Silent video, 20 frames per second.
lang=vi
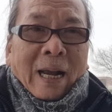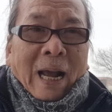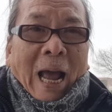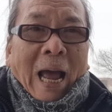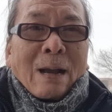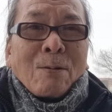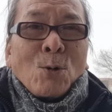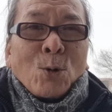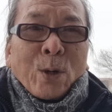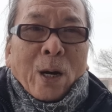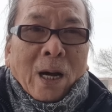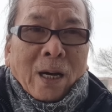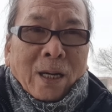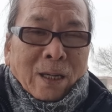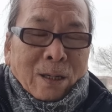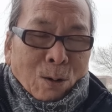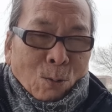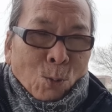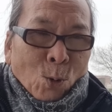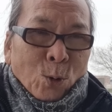cả cuộc
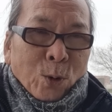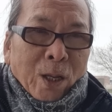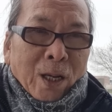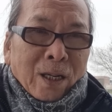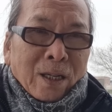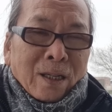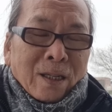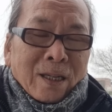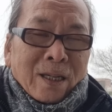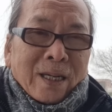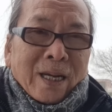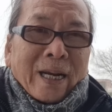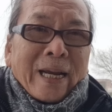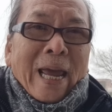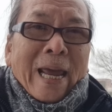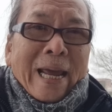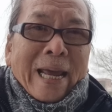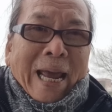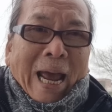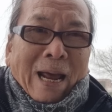đời của Putin sẽ
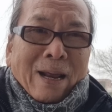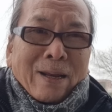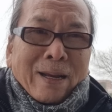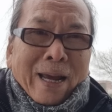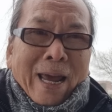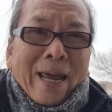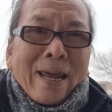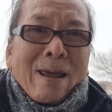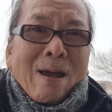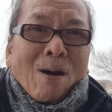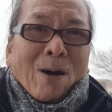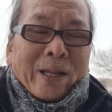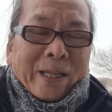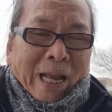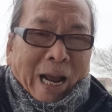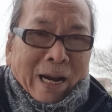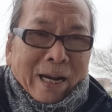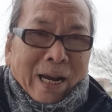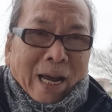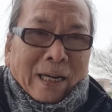ngay cài ngay dò
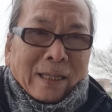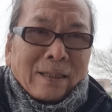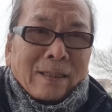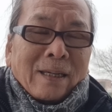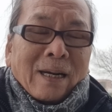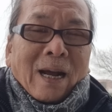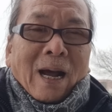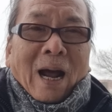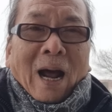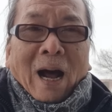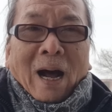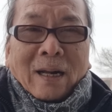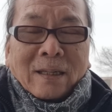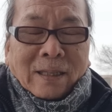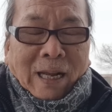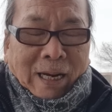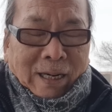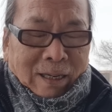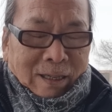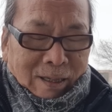thẳng cánh ở
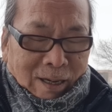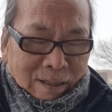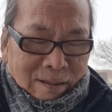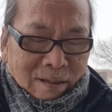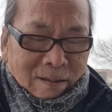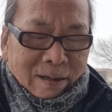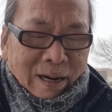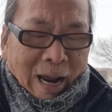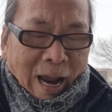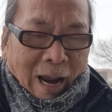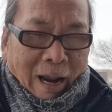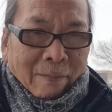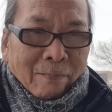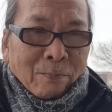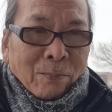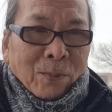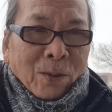tại đất nước Nga.